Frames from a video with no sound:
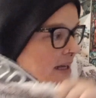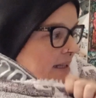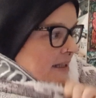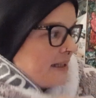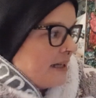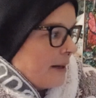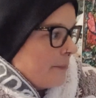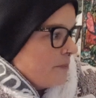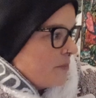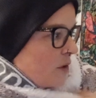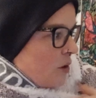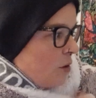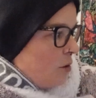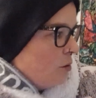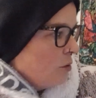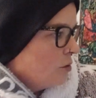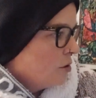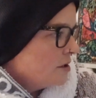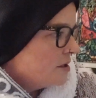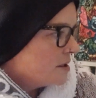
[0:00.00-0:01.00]
Ja,
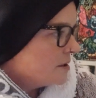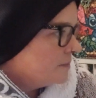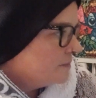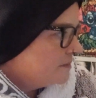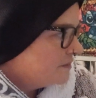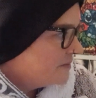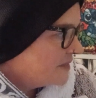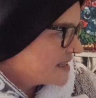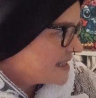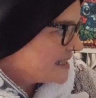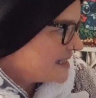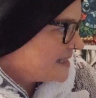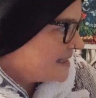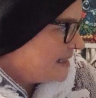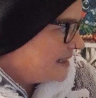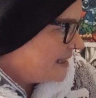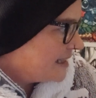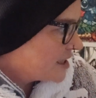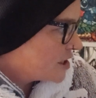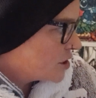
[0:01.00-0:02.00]
und was ist
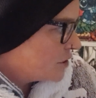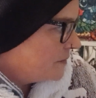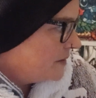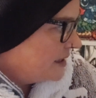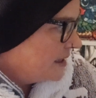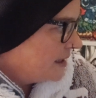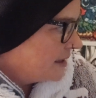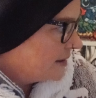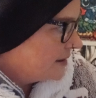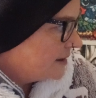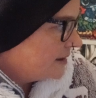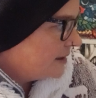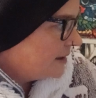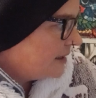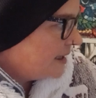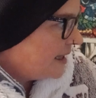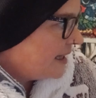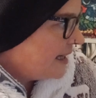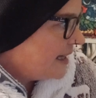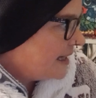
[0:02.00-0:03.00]
denn jetzt schon wieder?
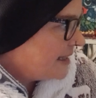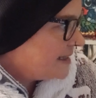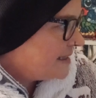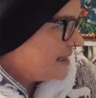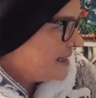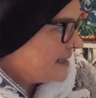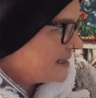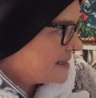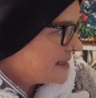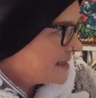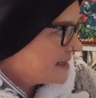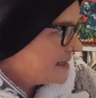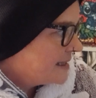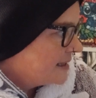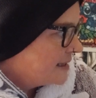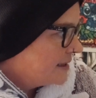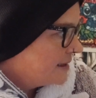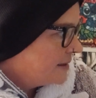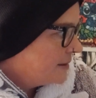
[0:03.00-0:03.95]
Echt jetzt?